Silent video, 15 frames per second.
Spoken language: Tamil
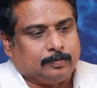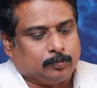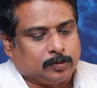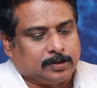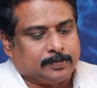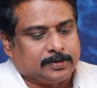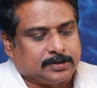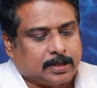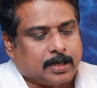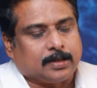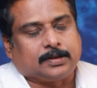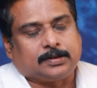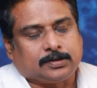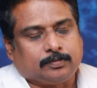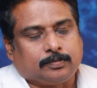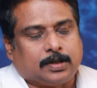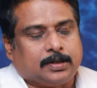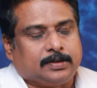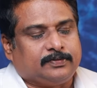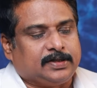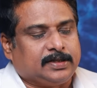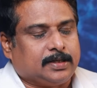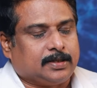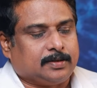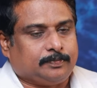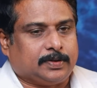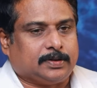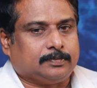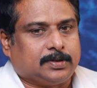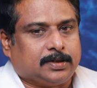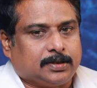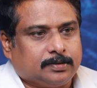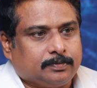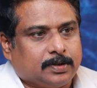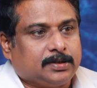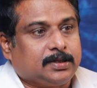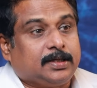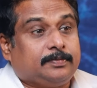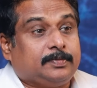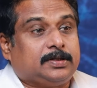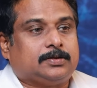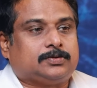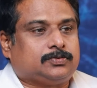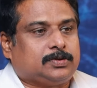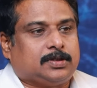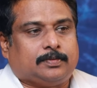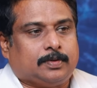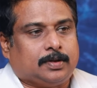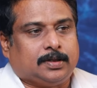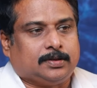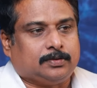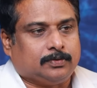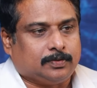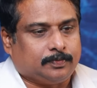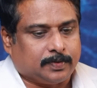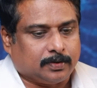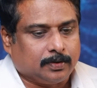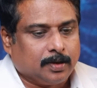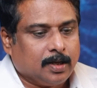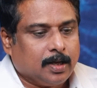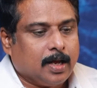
முதலமைச்சர் ஆகிறதுக்கு முன்னாடி வெளியான படம்ங்கிறது மதுரையை மீட்ட சுந்தரபாண்டியன் ஒரு படம்